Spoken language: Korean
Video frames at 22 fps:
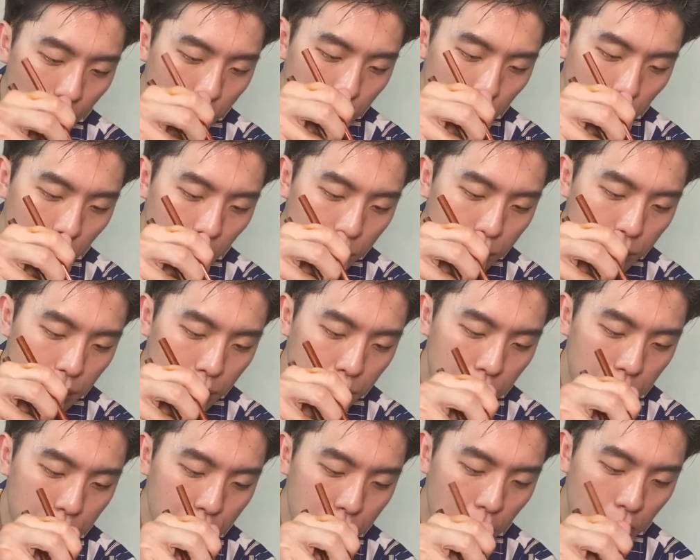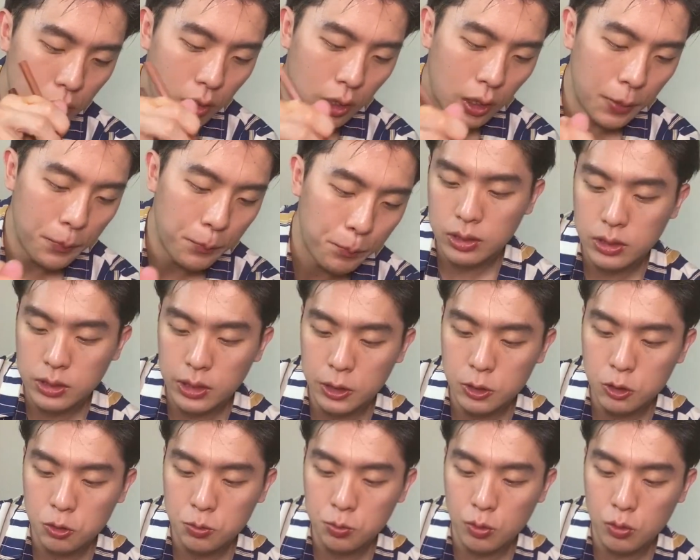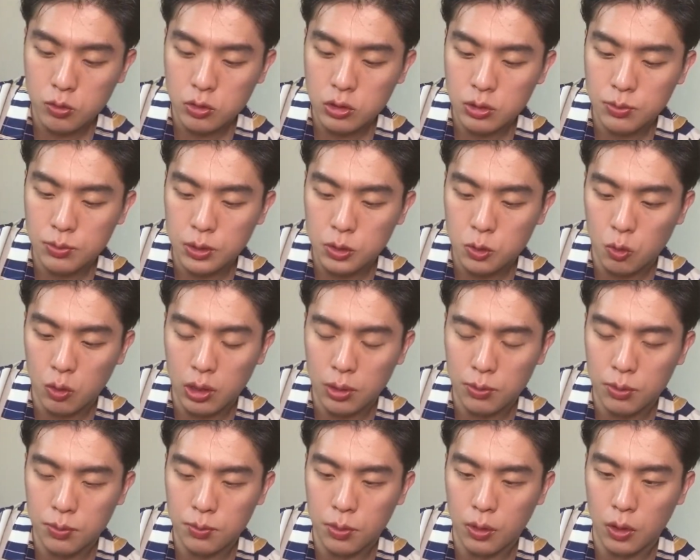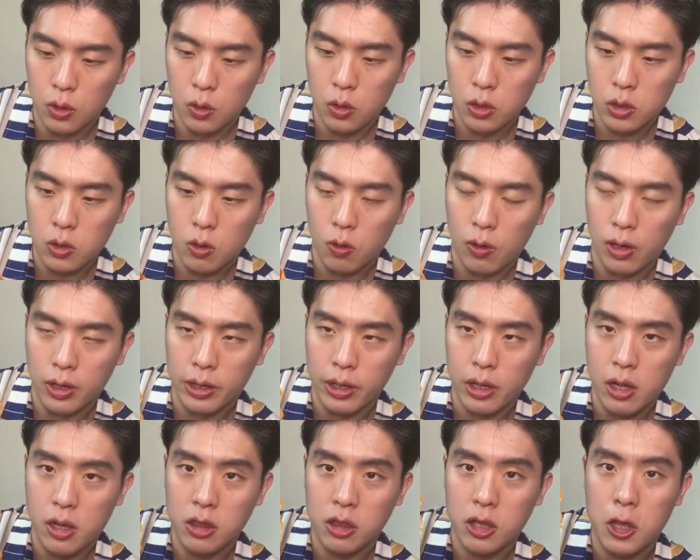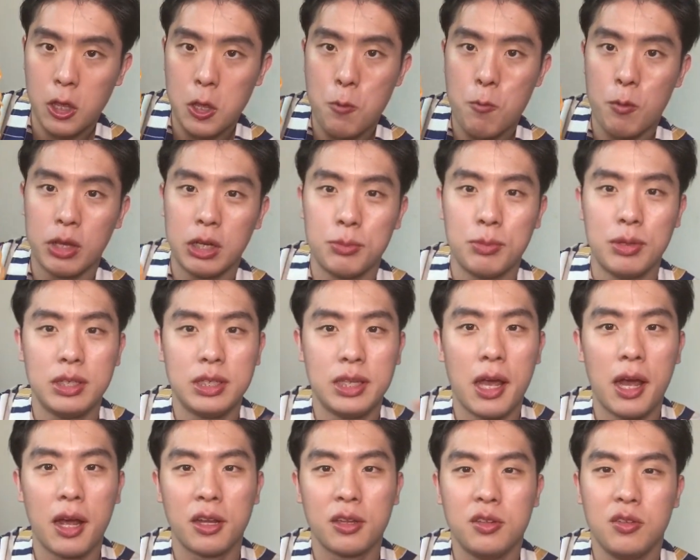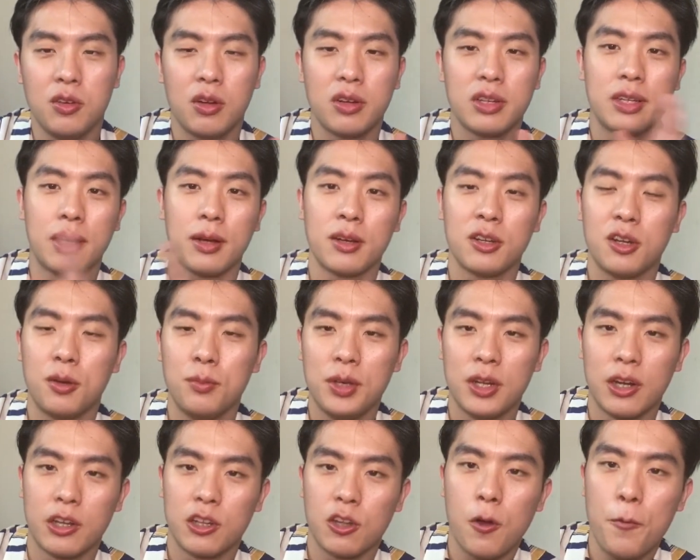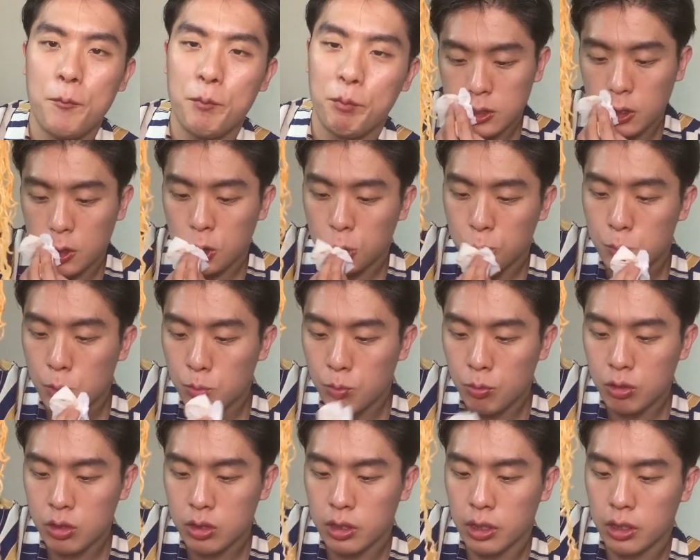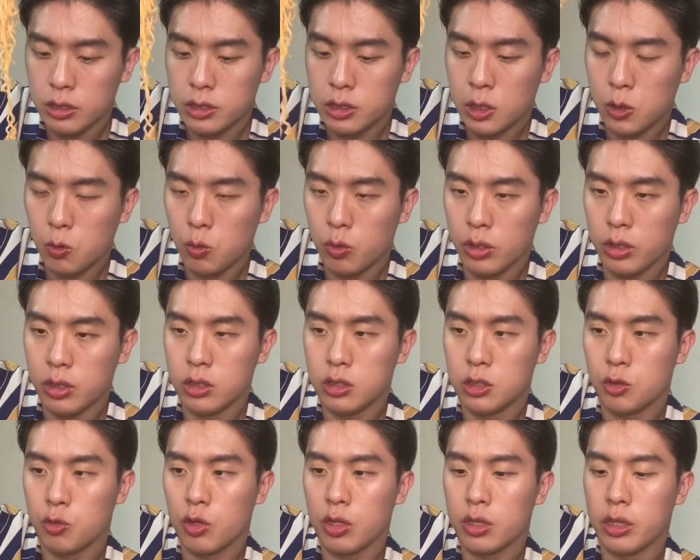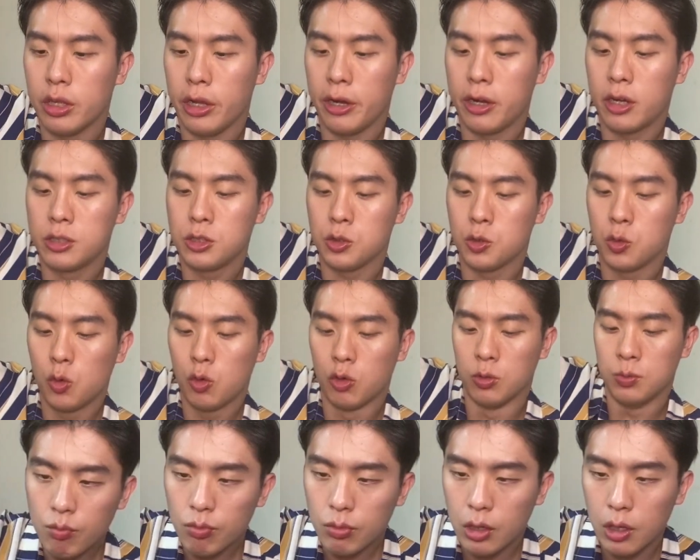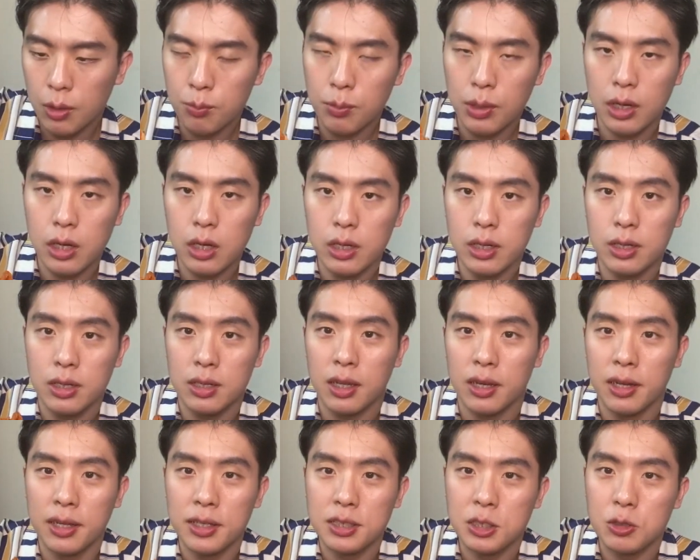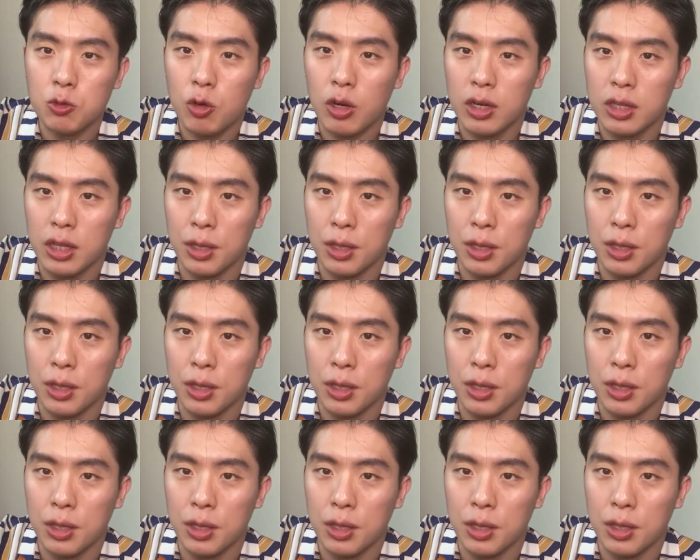뭔가 비빔면과 제육볶음의 조합은 별로일 것 같긴 한데 왜냐면 양념 양념이라서 제육볶음이 냉장고에 있는 지꽤 돼가지고 빨리 일단 해치워야